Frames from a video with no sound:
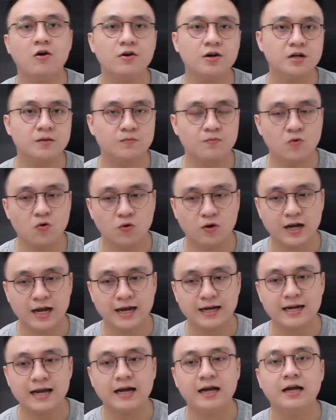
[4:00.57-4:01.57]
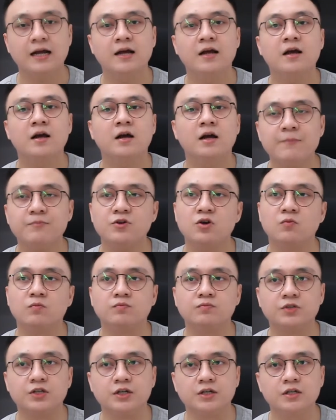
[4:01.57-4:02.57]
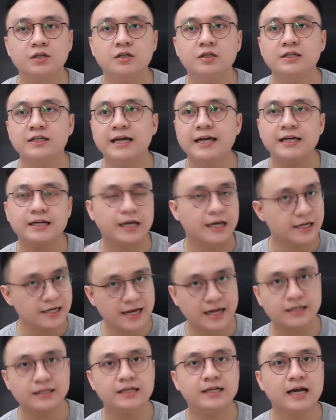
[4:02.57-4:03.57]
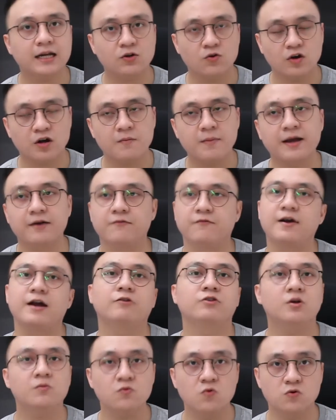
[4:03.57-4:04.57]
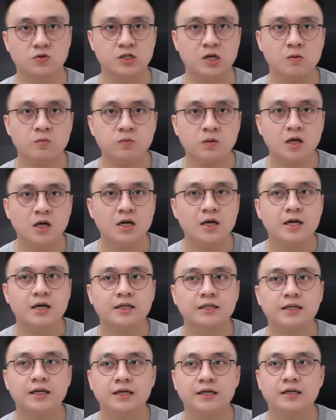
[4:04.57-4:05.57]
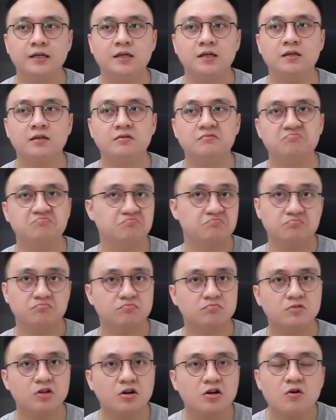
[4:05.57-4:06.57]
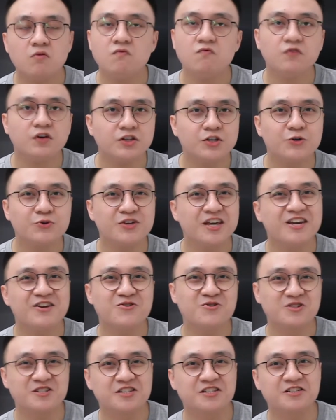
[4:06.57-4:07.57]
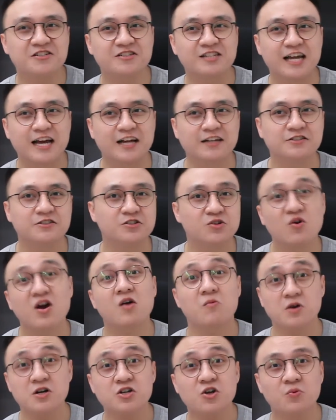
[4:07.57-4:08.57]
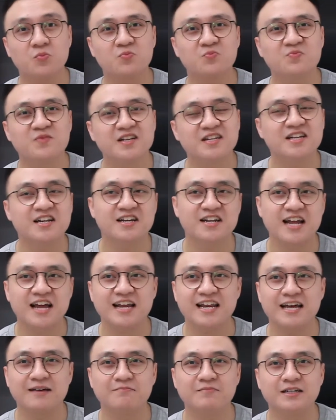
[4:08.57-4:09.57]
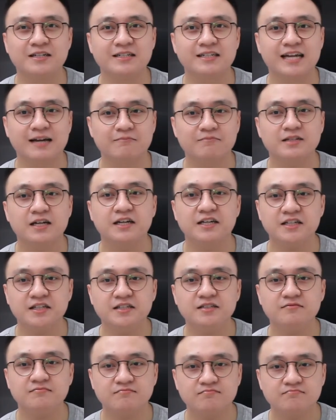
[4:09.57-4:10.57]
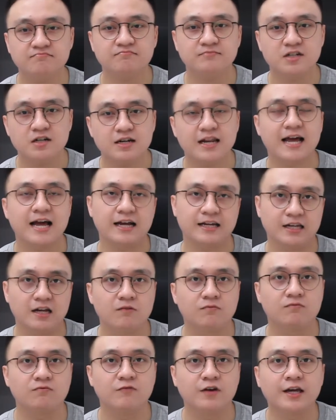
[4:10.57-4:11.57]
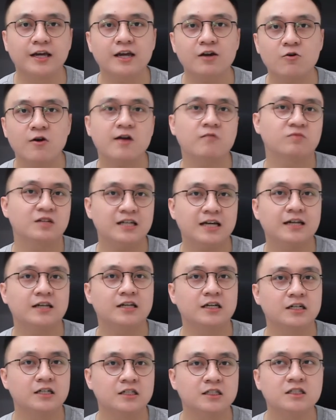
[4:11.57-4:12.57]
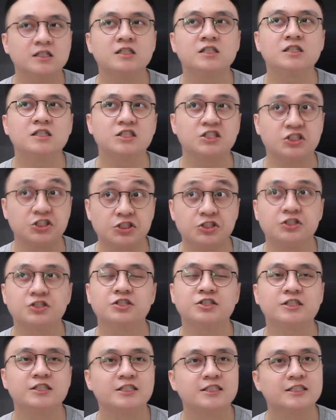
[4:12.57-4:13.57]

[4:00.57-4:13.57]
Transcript: có được một khả năng áp dụng những cái kỹ năng tiếng Anh của các bạn vào trong cuộc sống thì nó đúng với tiêu chí của trường là trường khoa học ứng dụng thành ra là mình cảm thấy rất là hài lòng về cái khóa học tiếng Anh ở trường